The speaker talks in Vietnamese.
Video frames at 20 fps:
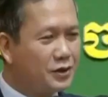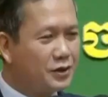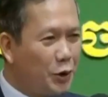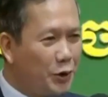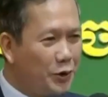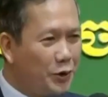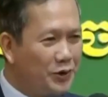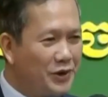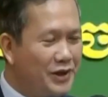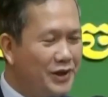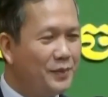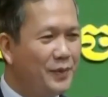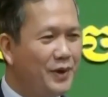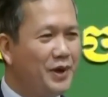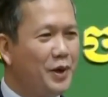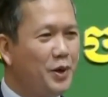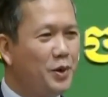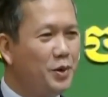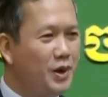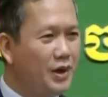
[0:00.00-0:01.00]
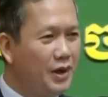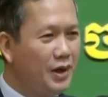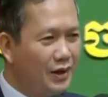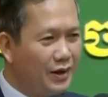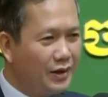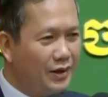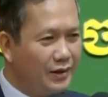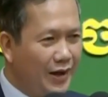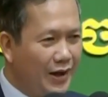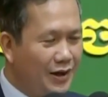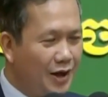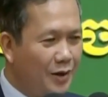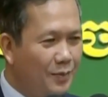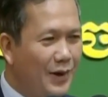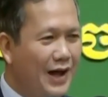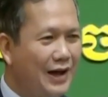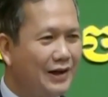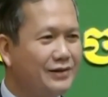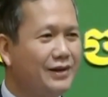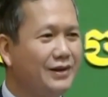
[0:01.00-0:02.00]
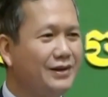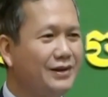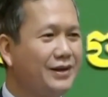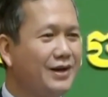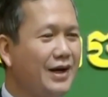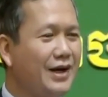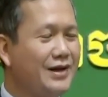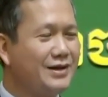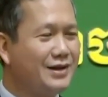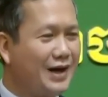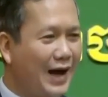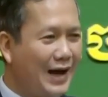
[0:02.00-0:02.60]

thôn thiên mà nu nâng cầm lang xây cách